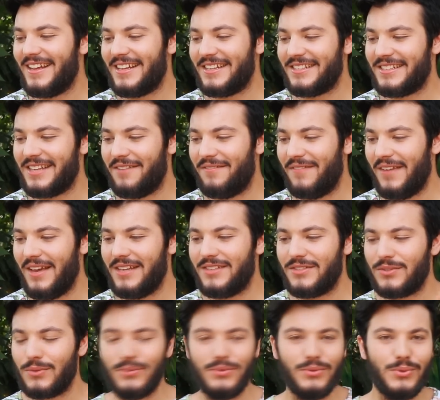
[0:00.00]
dessa
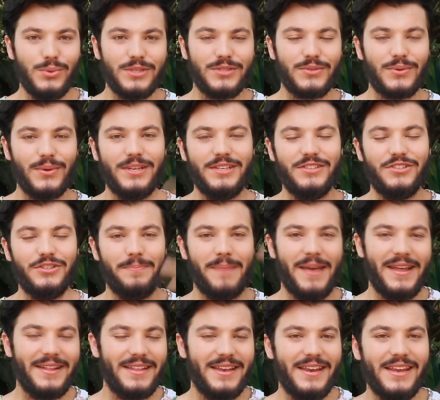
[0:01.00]
vez com duas cores de
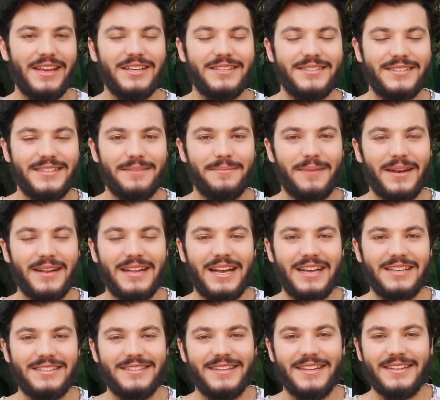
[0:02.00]
pedrinha assim para
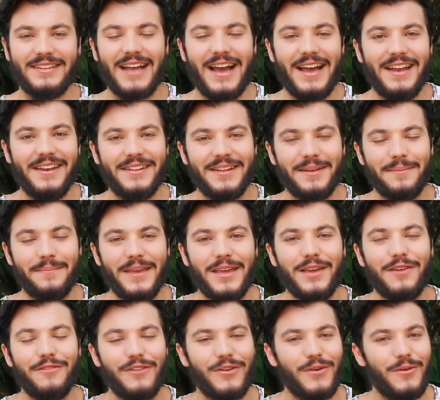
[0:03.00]
dar esse detalhe
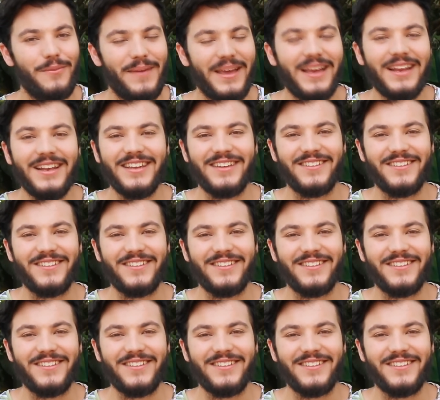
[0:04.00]
também que ficou bem